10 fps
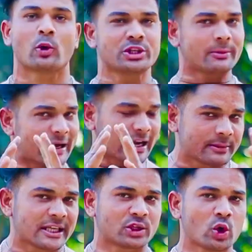पोजिंग वगैरह भी
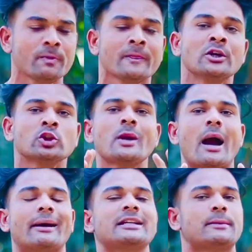देते हो तो ये
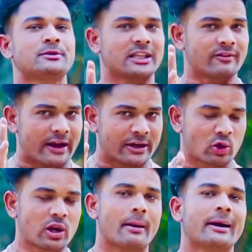हमारे सबसे ज़्यादा मेन
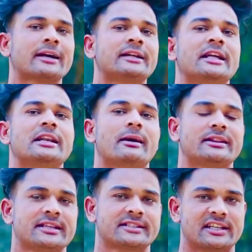रोल हमारे कंधे ही
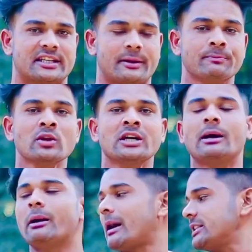निभाते हैं इस कंडीशन में
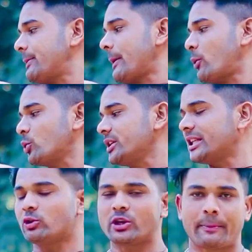डबल वाइस का पोजिंग
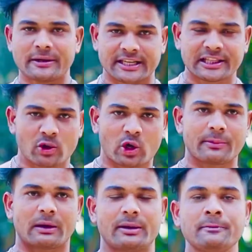देते हो या फिर चलते हो कहीं
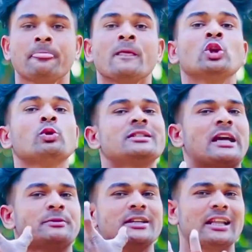पर भी तो ये
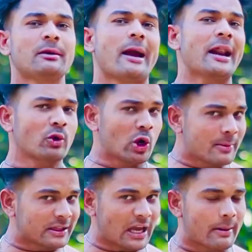सबसे ज़्यादा मेन रोल
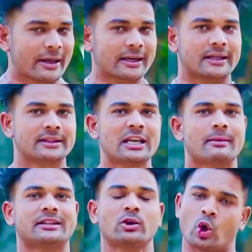निभाते हैं हमारे कंधे
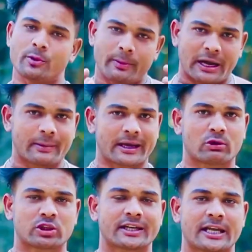निभाते हैं कोई भी वेट वगैरह
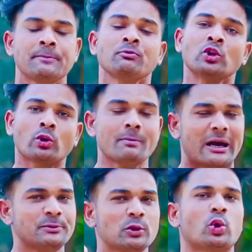उठाते हैं तो ये
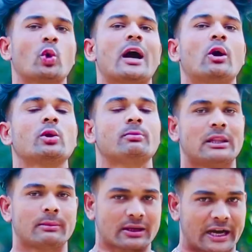मजबूत होना और
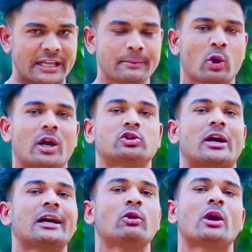मतलब कटिंग में होना और
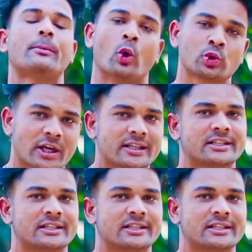तकड़े होना बहुत ही ज़्यादा